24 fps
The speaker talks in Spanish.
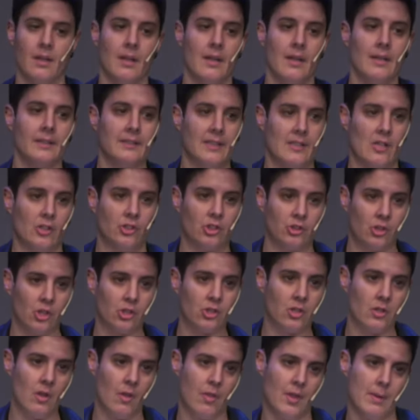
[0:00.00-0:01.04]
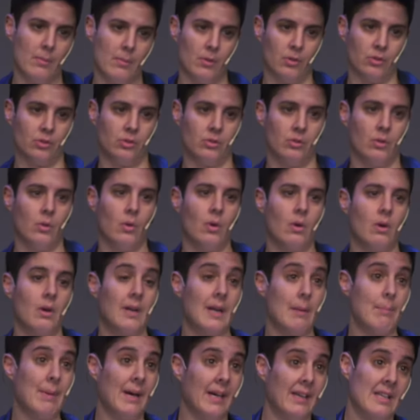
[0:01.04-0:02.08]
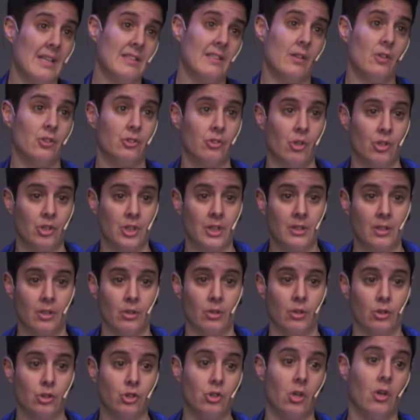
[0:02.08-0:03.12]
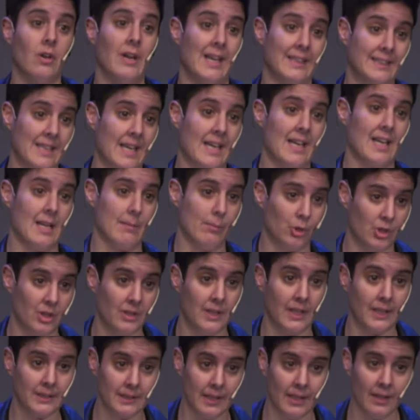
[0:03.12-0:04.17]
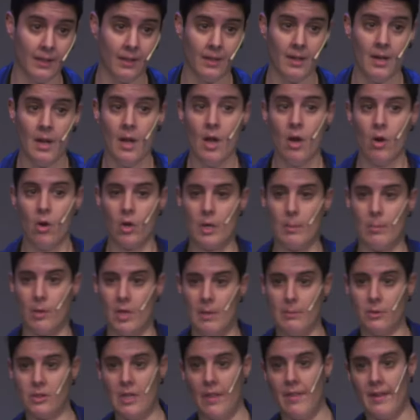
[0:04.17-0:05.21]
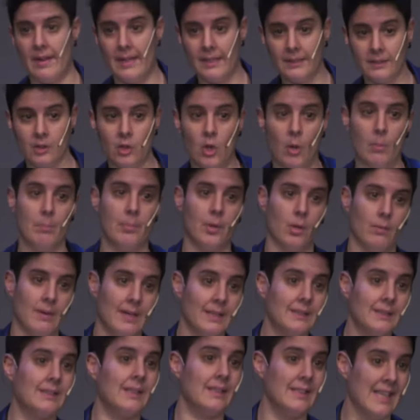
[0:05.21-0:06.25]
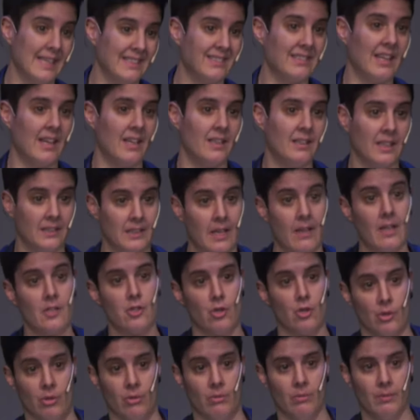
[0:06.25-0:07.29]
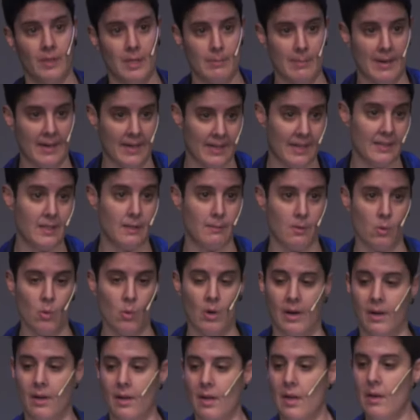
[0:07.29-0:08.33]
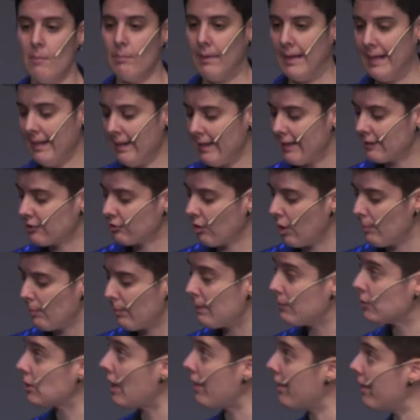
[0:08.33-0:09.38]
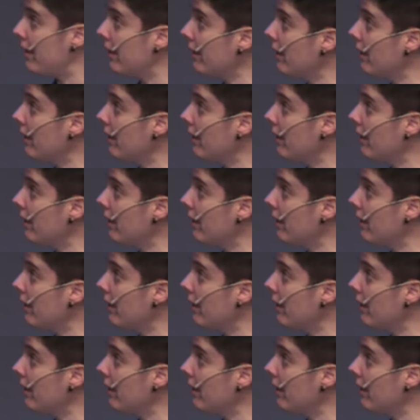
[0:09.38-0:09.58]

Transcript: si nosotros conocemos qué páginas de nuestro sitio son las que queremos indexar, lo que podemos hacer es comprobar si ya están indexadas o no, de manera individual. ¿vale? Esto lo podemos hacer